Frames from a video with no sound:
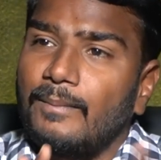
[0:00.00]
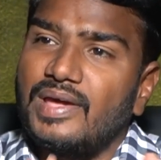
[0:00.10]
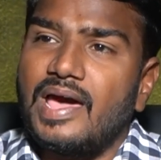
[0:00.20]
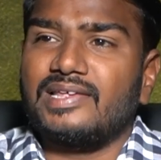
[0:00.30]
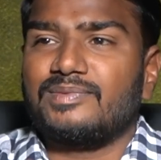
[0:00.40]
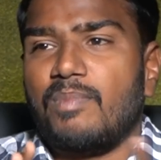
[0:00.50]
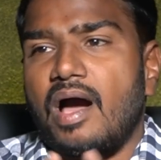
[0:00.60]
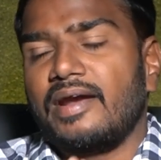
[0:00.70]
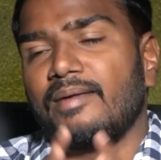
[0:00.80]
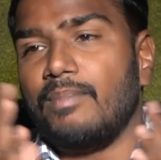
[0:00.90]
బీఆర్ఎస్
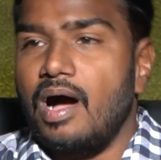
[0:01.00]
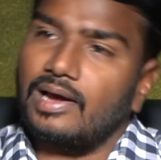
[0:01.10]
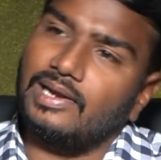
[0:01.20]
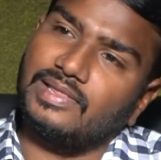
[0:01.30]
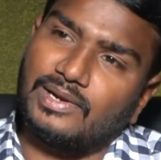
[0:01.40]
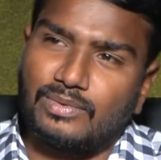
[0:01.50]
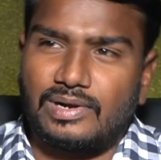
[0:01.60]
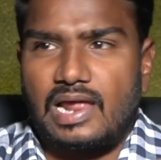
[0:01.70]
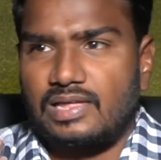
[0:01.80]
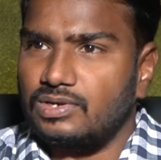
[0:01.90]
పాలన బాగలేదని
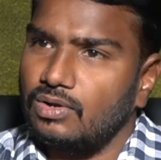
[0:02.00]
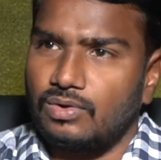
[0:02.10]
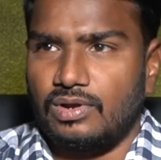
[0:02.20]
కూడా రాసిన వాళ్ళు